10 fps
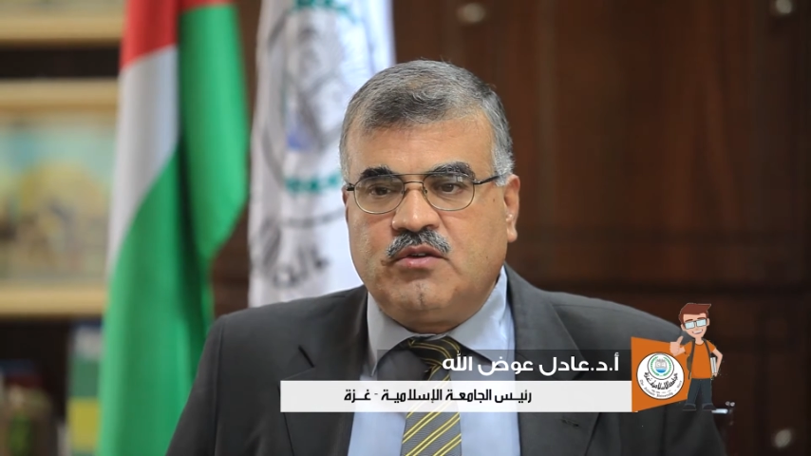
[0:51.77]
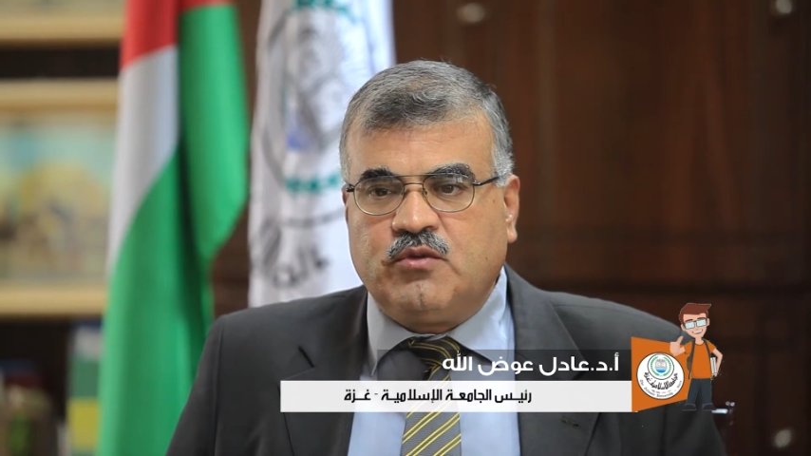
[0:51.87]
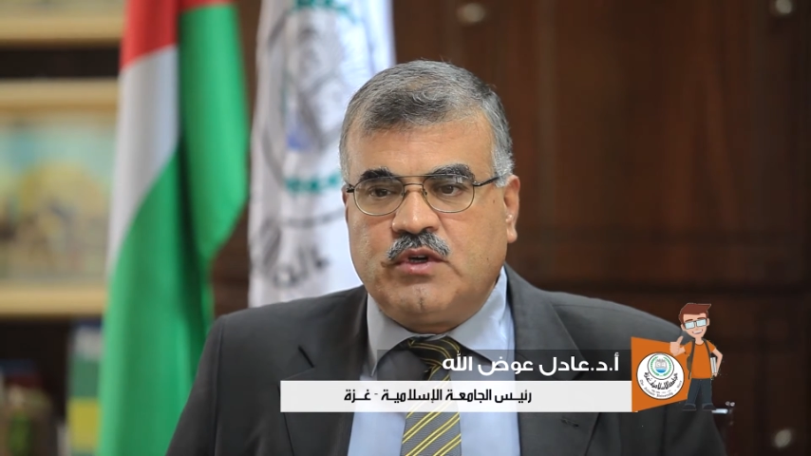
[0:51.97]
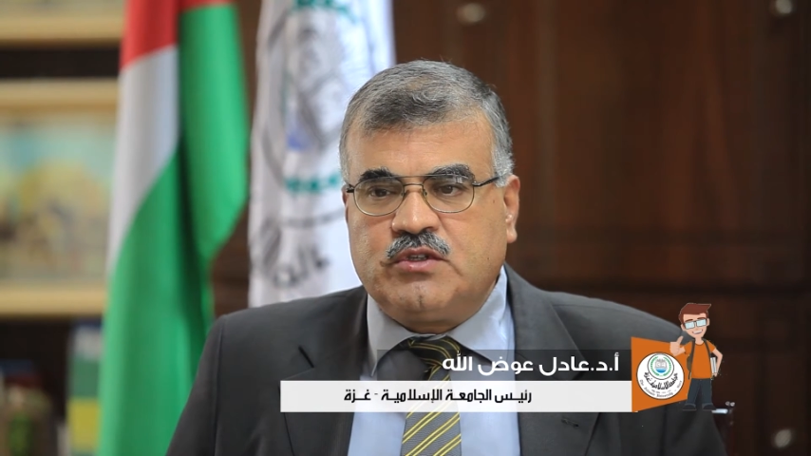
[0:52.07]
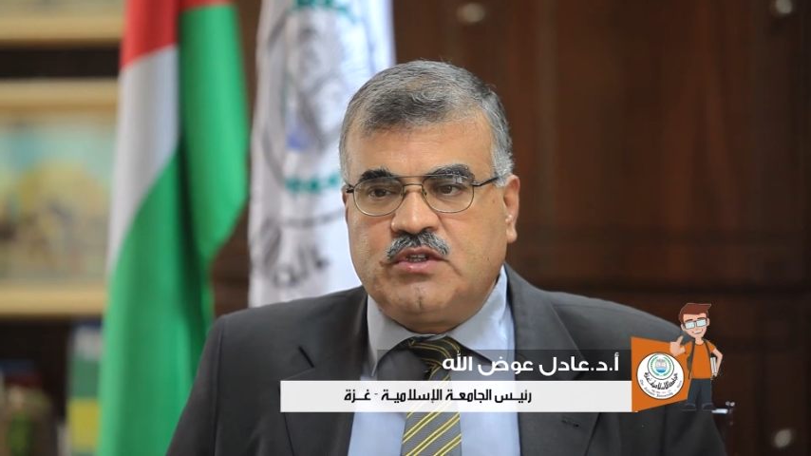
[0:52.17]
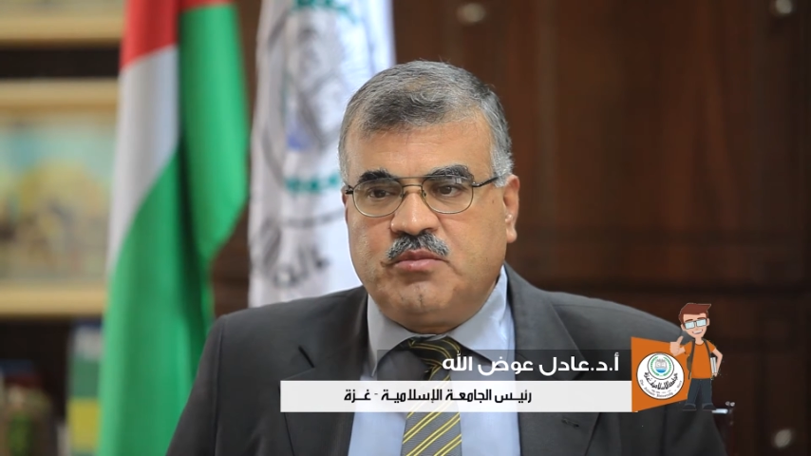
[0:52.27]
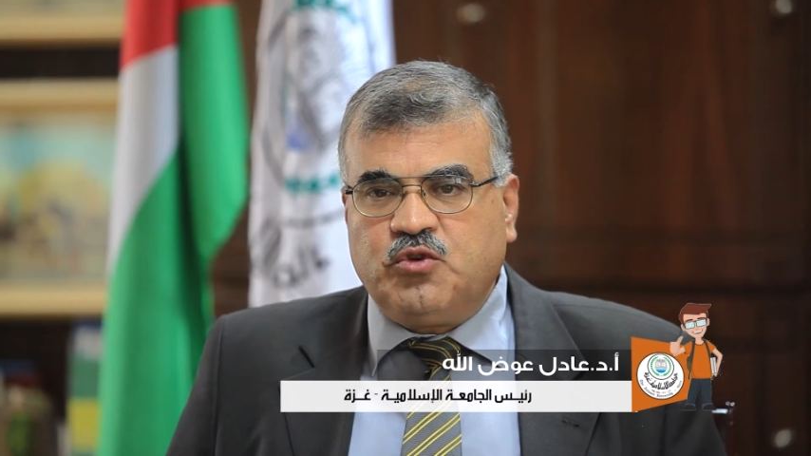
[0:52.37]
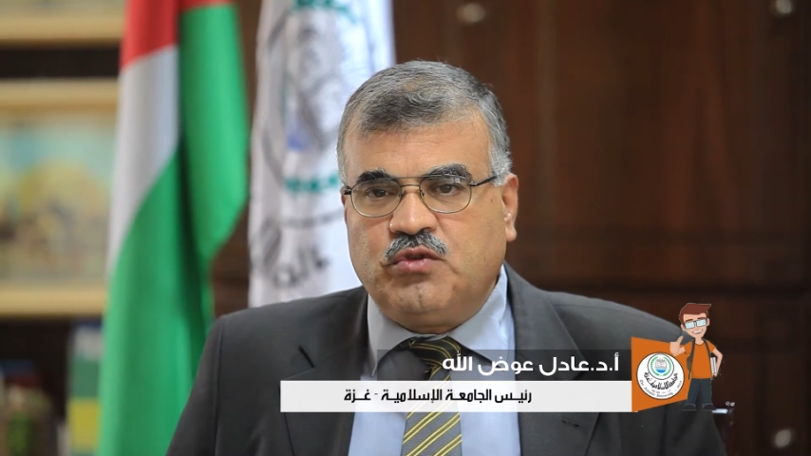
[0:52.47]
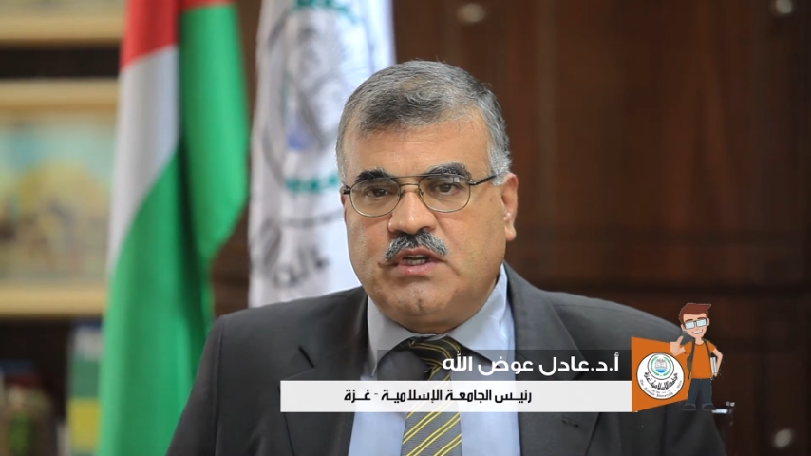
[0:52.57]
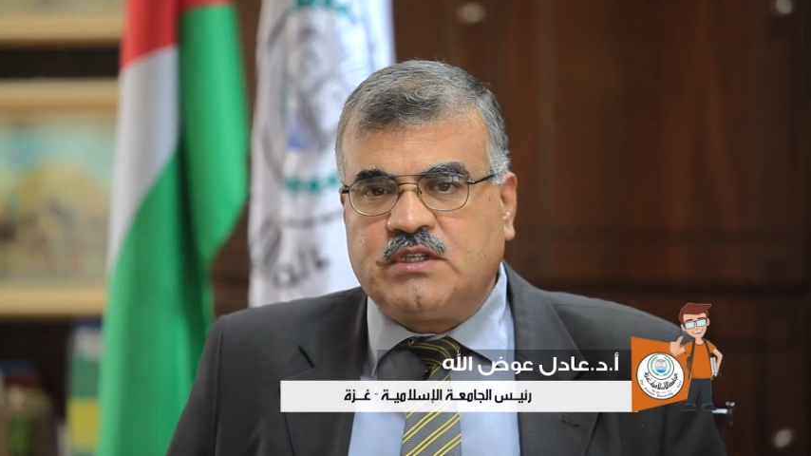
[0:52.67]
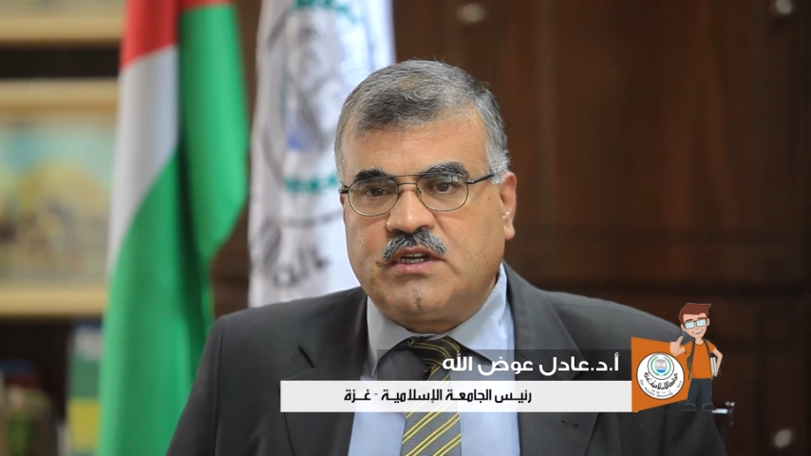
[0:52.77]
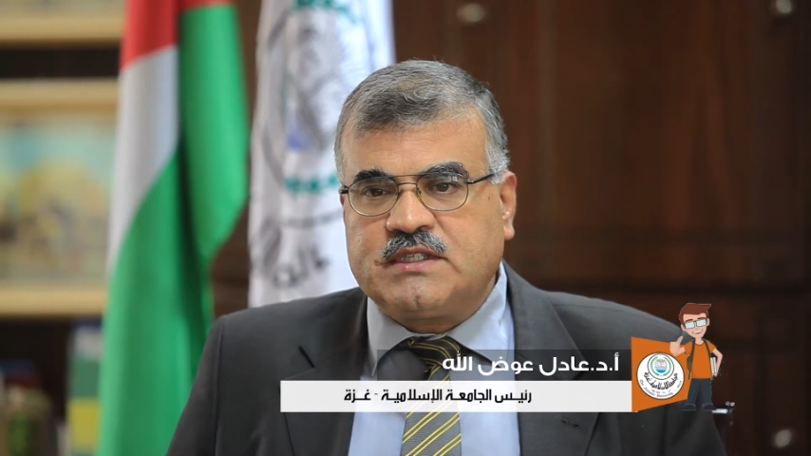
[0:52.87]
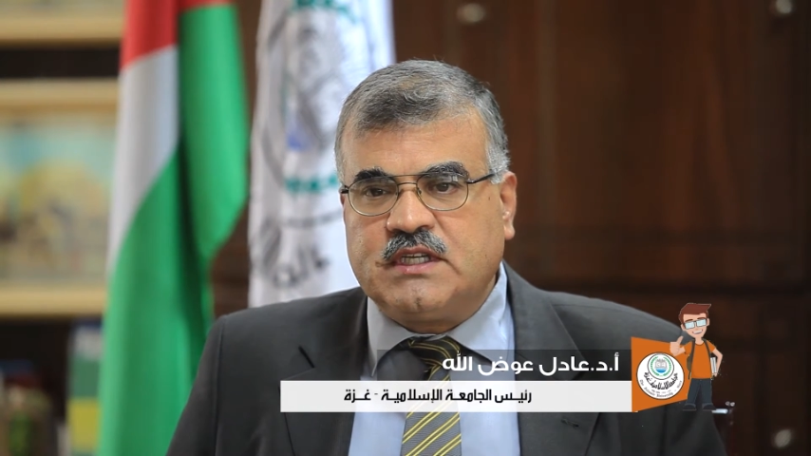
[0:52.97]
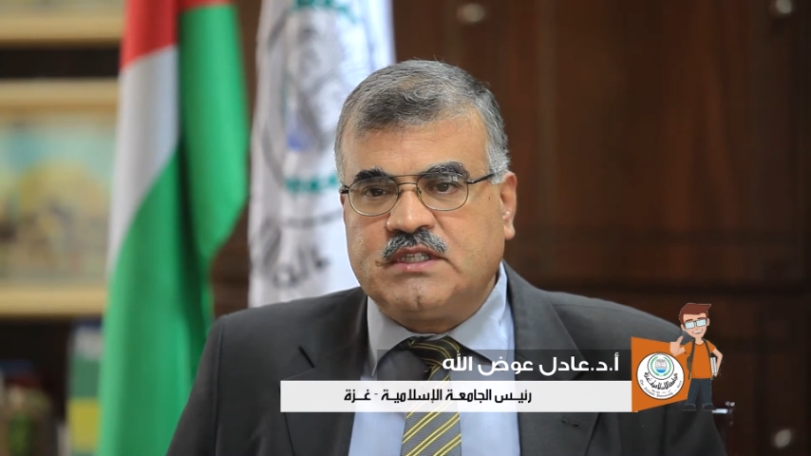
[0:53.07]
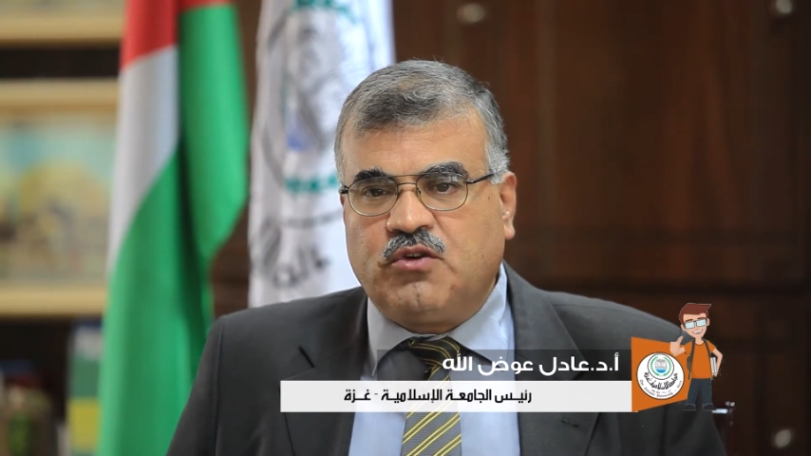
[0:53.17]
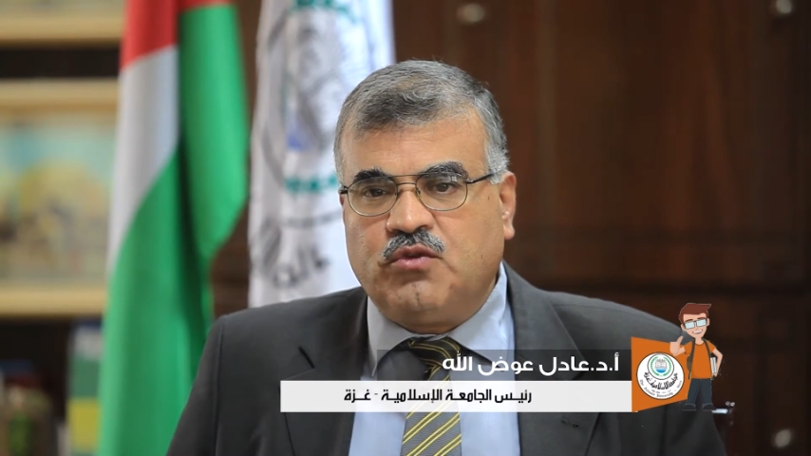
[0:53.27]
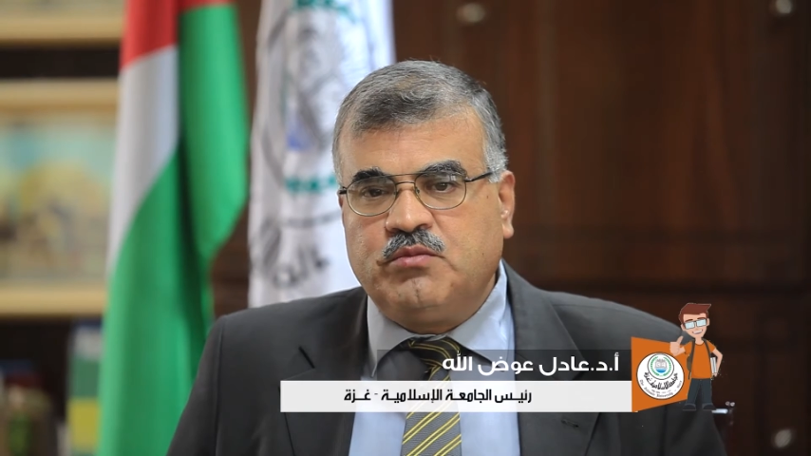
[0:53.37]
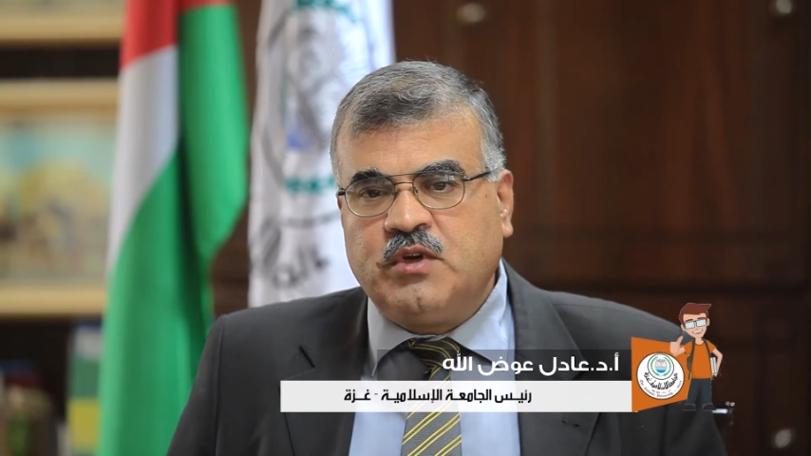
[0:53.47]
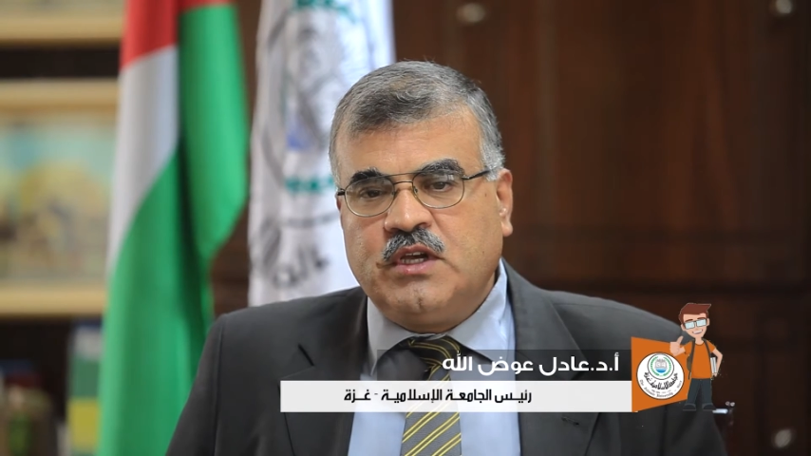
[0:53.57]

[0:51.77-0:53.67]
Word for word: ويتابعون دراستهم